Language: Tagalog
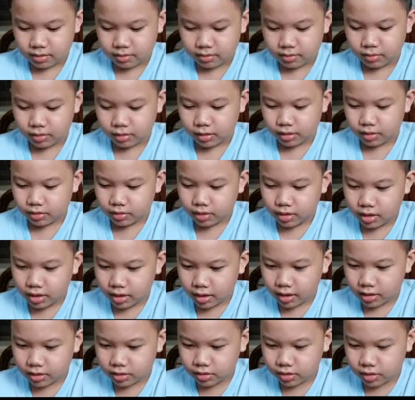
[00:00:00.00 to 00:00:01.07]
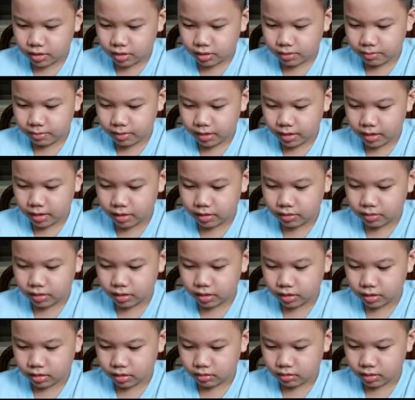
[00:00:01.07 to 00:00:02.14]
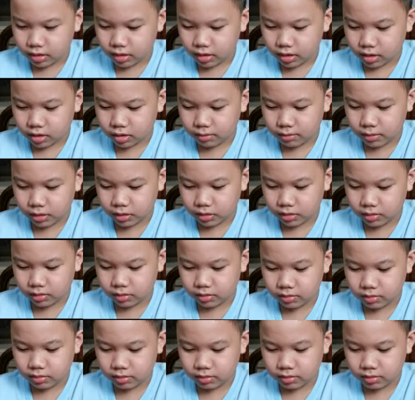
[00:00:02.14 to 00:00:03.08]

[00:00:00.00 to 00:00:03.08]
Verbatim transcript: Butin ko na, guys, kung ano yung binili ko dito, eh. Ito ba yun?